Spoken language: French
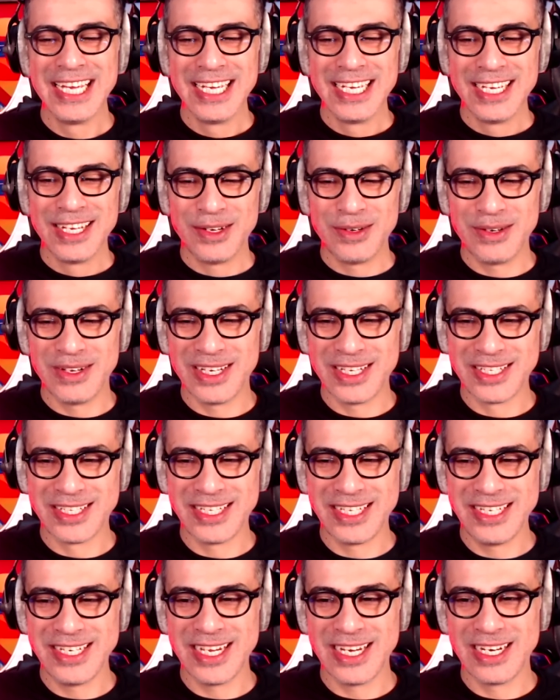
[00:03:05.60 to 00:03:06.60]
ouais,
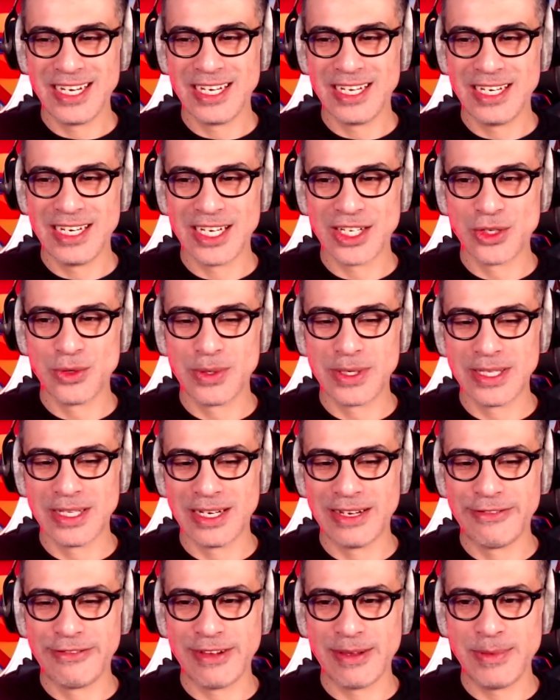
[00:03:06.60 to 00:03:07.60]
génial, la joie dans la
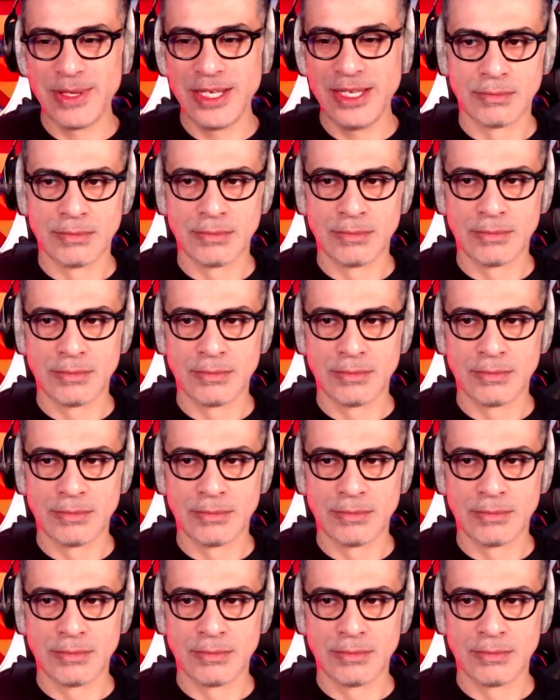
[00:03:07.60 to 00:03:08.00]
famille. Ton